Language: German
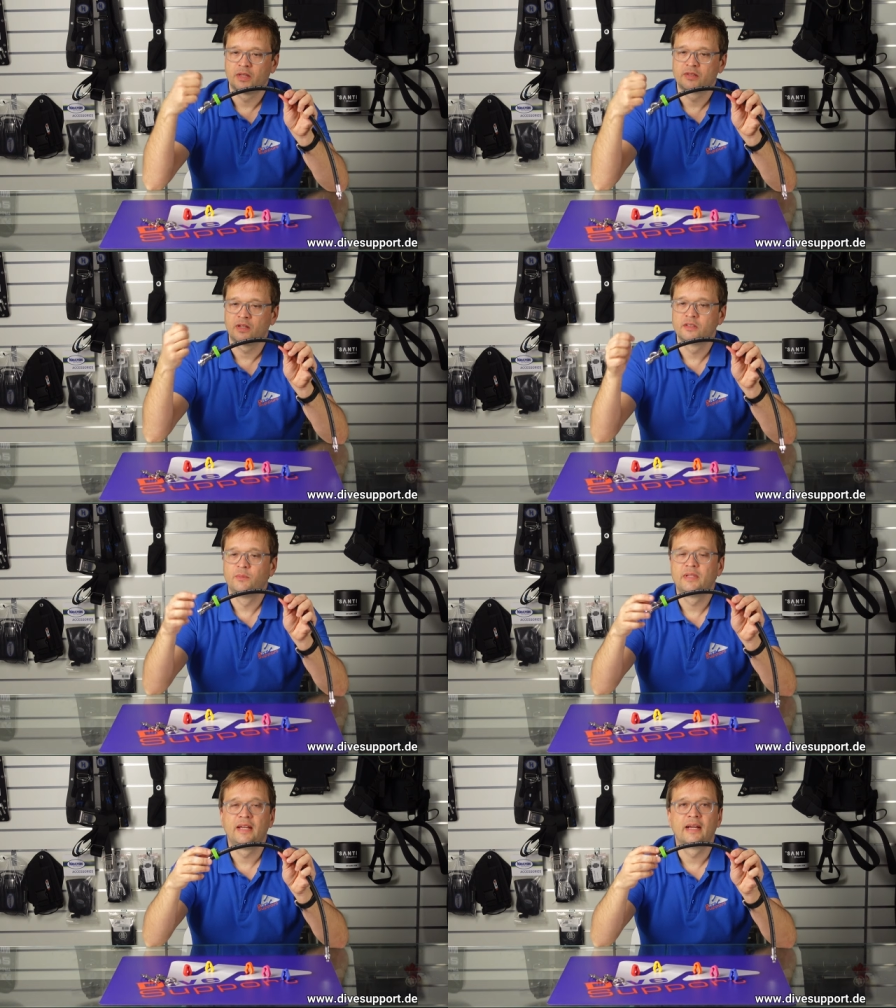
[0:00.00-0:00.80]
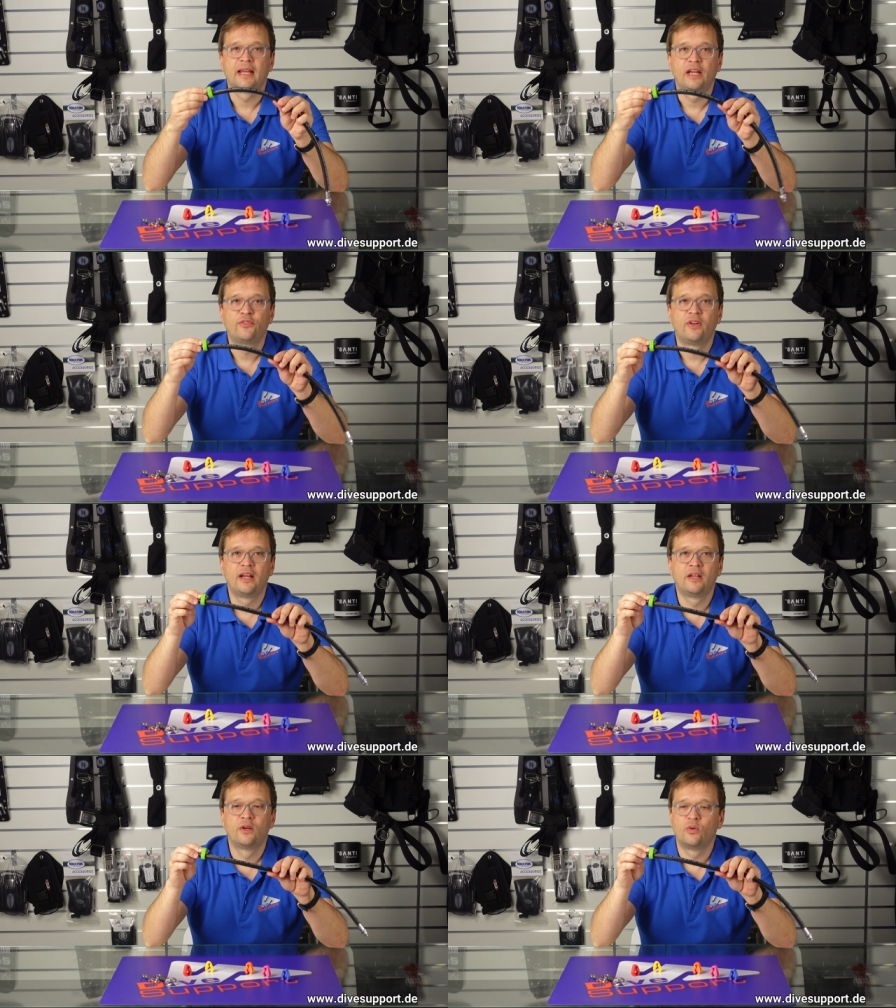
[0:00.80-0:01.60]
das Ganze mit einer
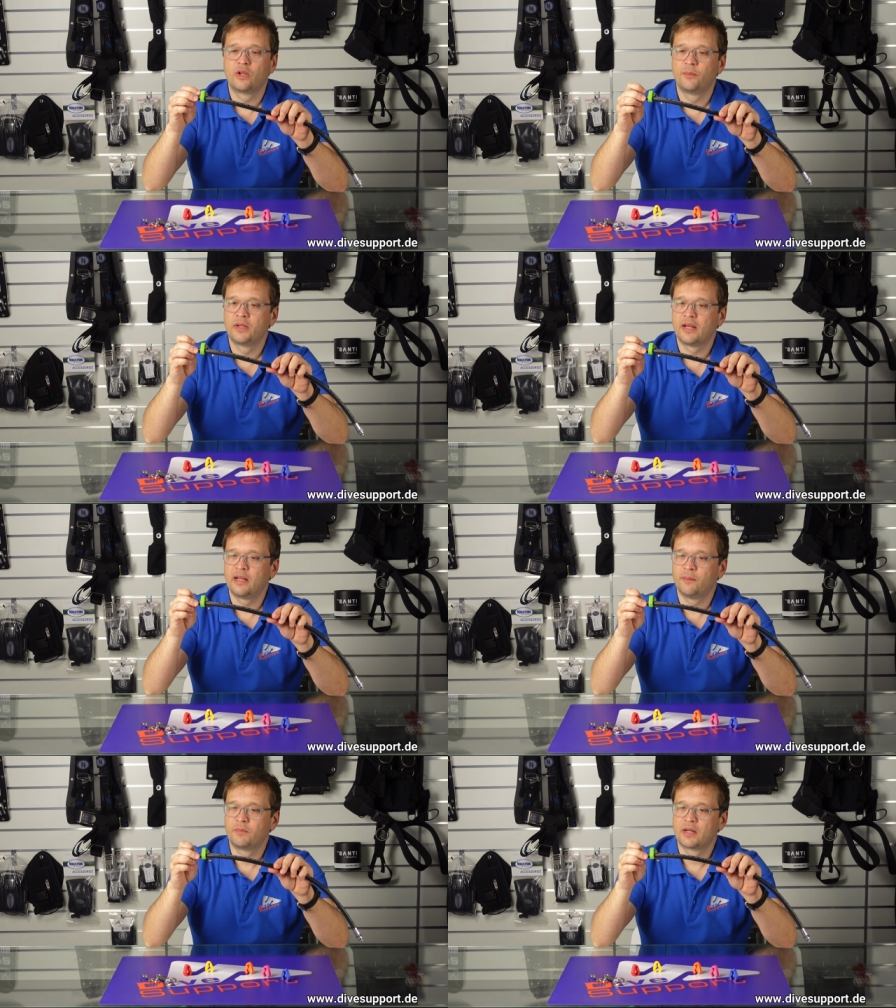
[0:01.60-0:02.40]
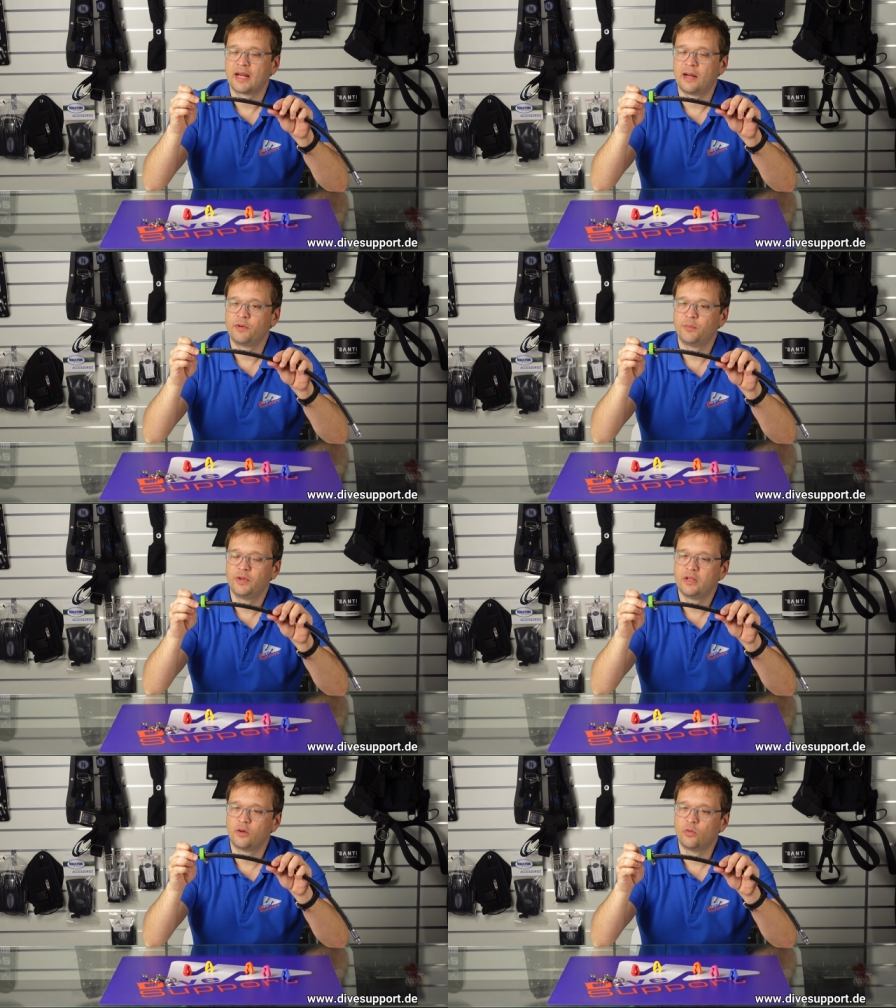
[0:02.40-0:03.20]
Caveline oder mit einem
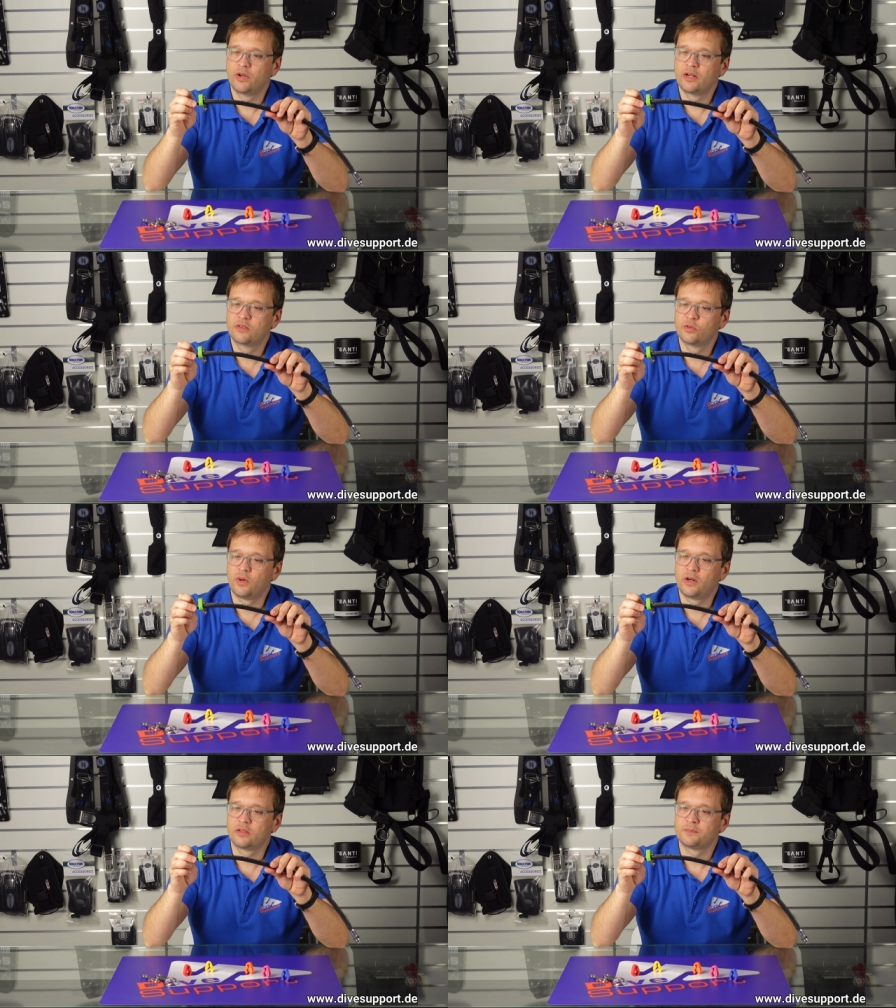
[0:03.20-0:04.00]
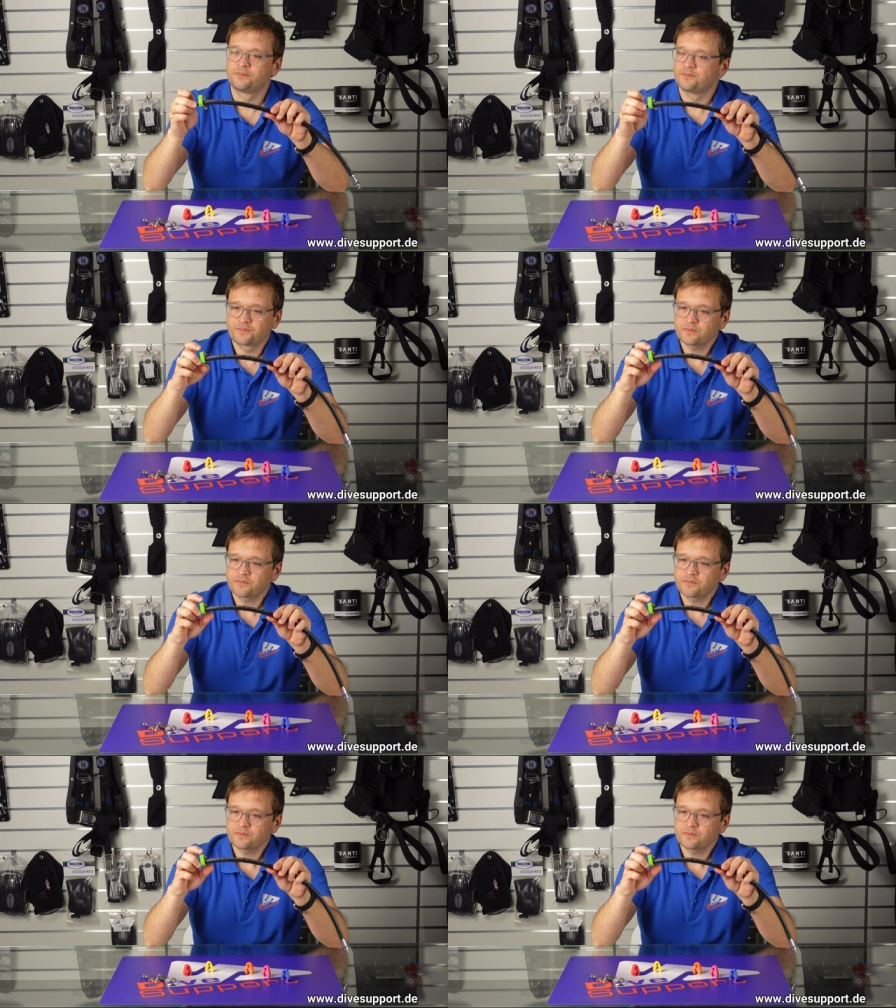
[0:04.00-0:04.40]
Kabelbinder O-Ring zu machen.